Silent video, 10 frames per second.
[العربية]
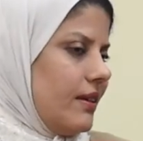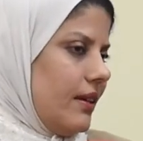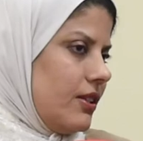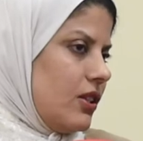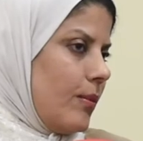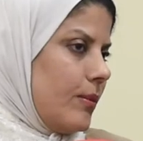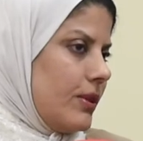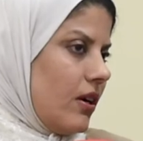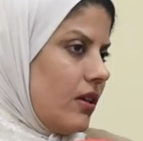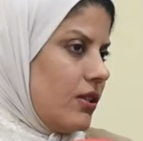الحجامة
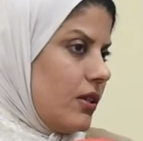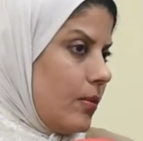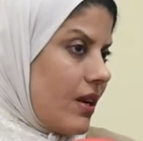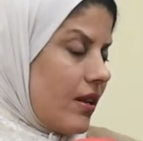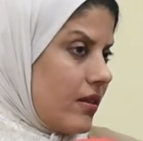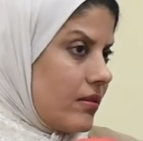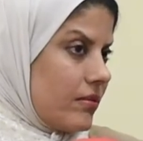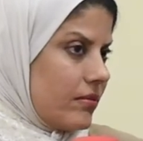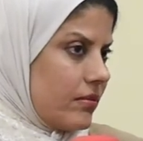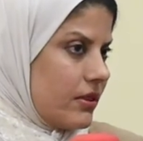بتعالج المرض
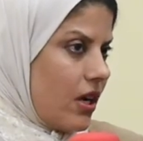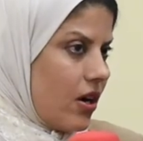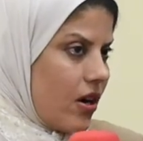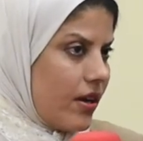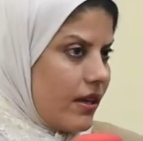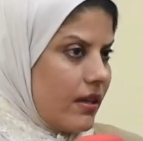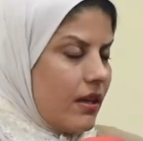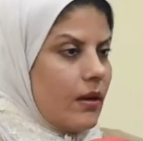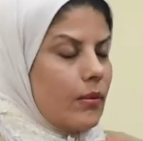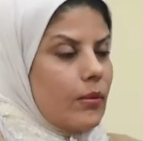نهائي
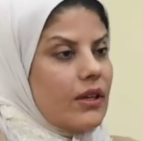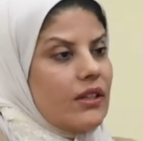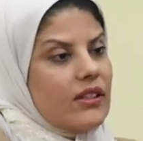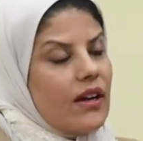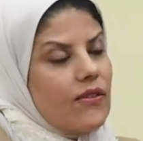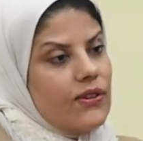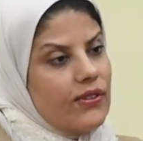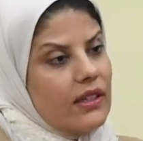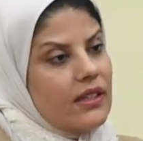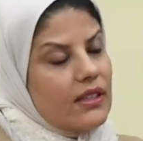ممكن تخفف
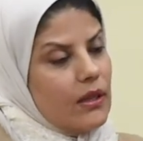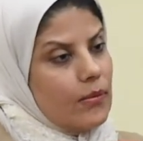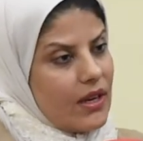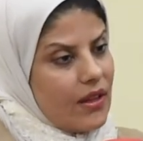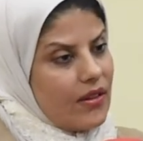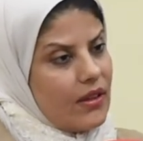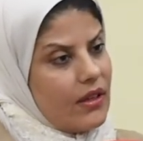حدة المرض